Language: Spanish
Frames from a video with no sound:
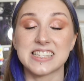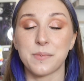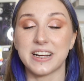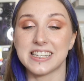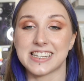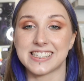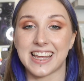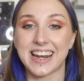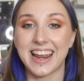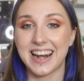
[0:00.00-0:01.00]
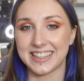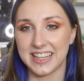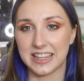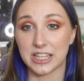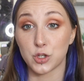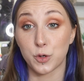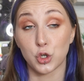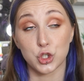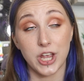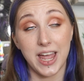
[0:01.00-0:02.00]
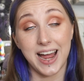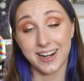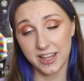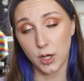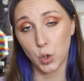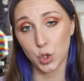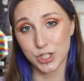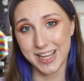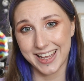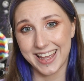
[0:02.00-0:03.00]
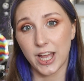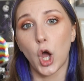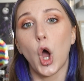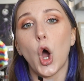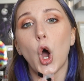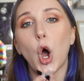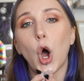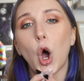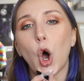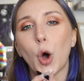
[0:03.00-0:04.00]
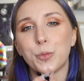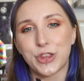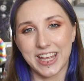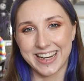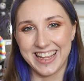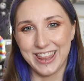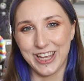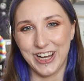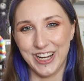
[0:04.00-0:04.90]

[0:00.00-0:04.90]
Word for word: las imágenes que están en la tienda sobre los artículos que he obtenido,